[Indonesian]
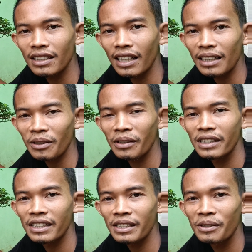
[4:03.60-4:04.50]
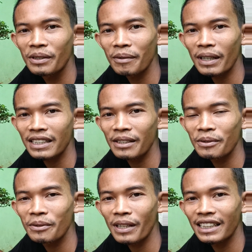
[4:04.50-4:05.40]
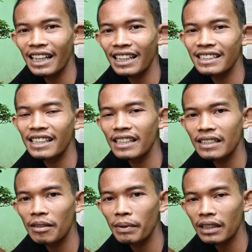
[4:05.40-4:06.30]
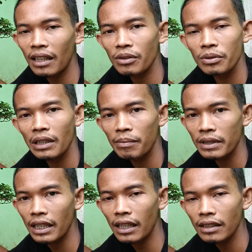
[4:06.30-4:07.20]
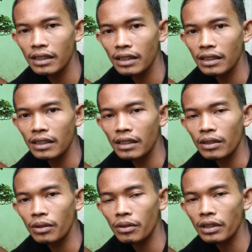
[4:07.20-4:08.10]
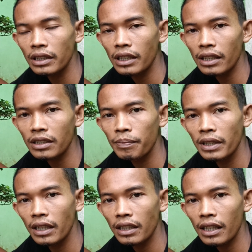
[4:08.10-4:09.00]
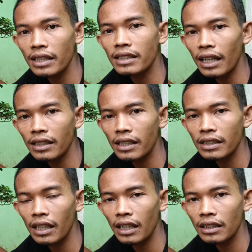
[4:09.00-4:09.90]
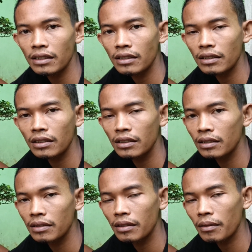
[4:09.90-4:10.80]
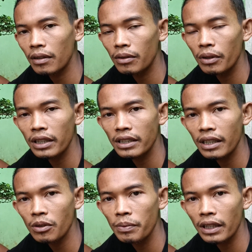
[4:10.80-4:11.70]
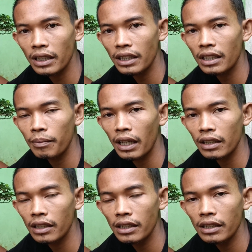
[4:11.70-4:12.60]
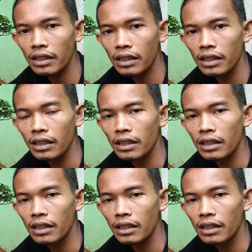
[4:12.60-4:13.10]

dengan kondisi juga masih ukuran yang kecil ya sahabat kalau sudah besar untuk sisir sebenarnya ristan ristan kulitnya itu biasanya ada mati